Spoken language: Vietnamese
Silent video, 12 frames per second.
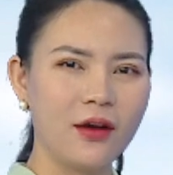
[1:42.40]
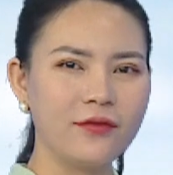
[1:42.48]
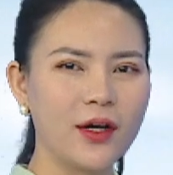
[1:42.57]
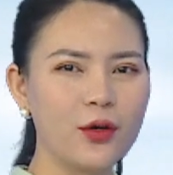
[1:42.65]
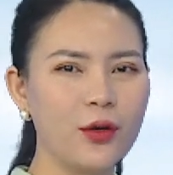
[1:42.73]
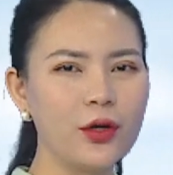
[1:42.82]

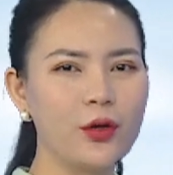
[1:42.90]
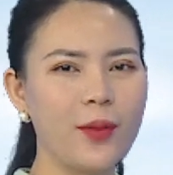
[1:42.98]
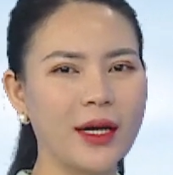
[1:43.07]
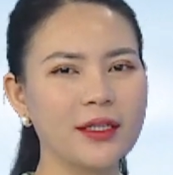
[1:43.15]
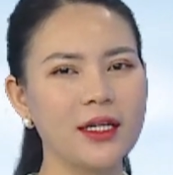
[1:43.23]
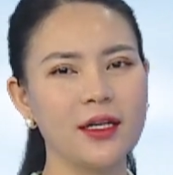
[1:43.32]
Phần cuối của
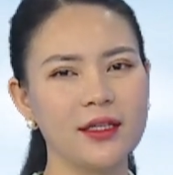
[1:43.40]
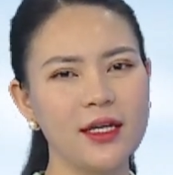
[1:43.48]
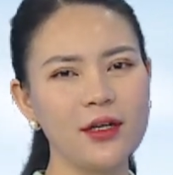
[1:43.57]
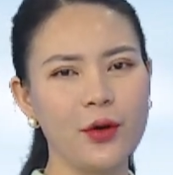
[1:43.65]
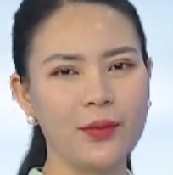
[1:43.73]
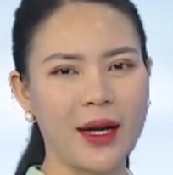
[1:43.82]
bản tin thời
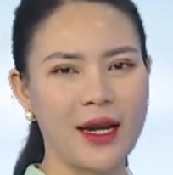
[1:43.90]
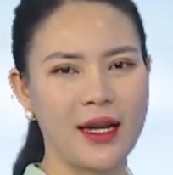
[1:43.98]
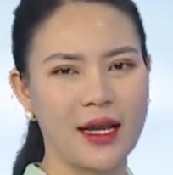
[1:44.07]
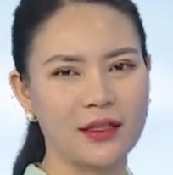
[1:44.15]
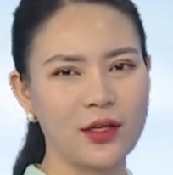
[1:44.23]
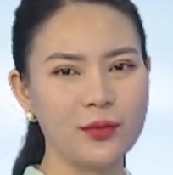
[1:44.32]
tiết hôm nay
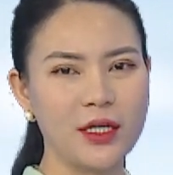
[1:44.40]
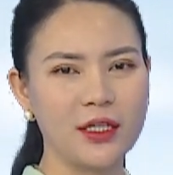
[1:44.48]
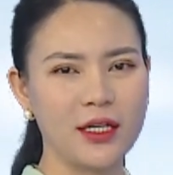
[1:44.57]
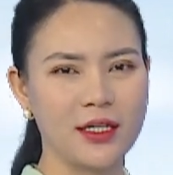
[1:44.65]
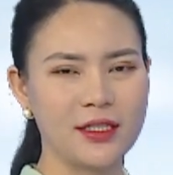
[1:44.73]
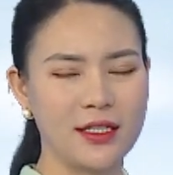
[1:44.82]
là thông tin
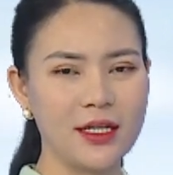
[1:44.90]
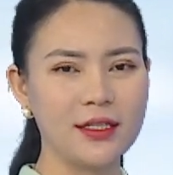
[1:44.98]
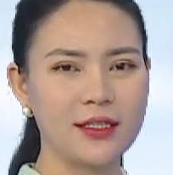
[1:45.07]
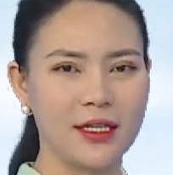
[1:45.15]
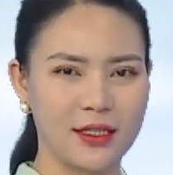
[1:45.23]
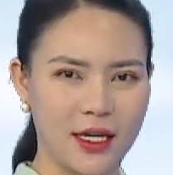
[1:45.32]
thời
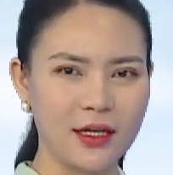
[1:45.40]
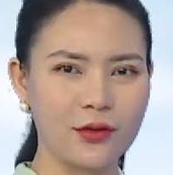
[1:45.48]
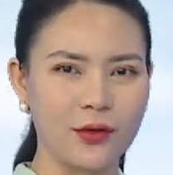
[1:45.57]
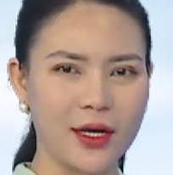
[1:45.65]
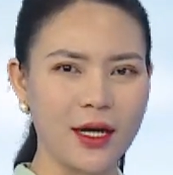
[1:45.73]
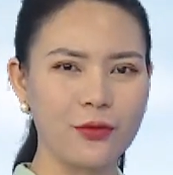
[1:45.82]
tiết chi tiết
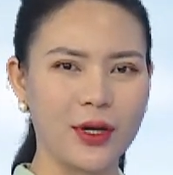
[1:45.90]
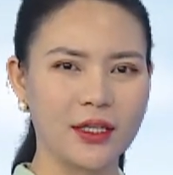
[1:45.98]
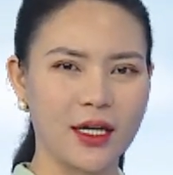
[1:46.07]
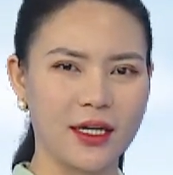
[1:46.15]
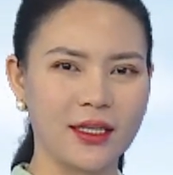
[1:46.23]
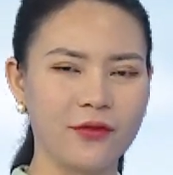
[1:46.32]
của các huyện
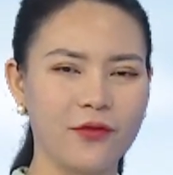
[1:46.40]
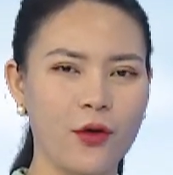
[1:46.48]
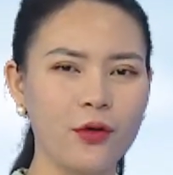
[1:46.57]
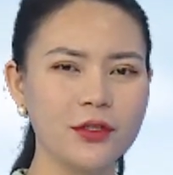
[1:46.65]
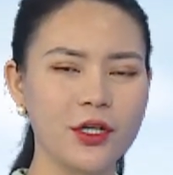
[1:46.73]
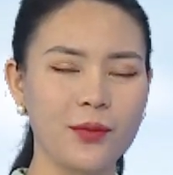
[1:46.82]
thị, thành
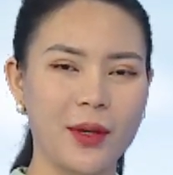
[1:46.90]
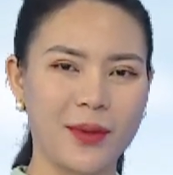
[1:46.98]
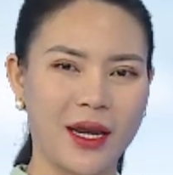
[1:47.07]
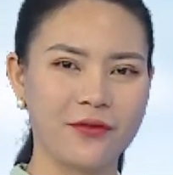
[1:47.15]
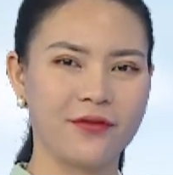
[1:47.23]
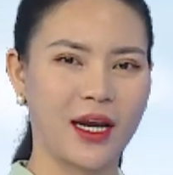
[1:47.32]
phố trong đêm
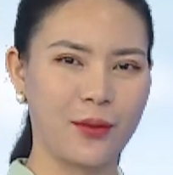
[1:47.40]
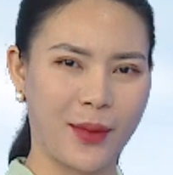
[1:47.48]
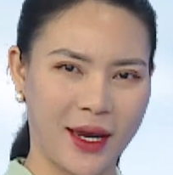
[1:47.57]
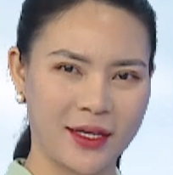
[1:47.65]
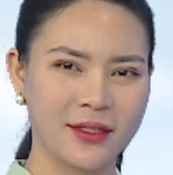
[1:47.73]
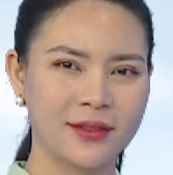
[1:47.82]
nay và ngày mai.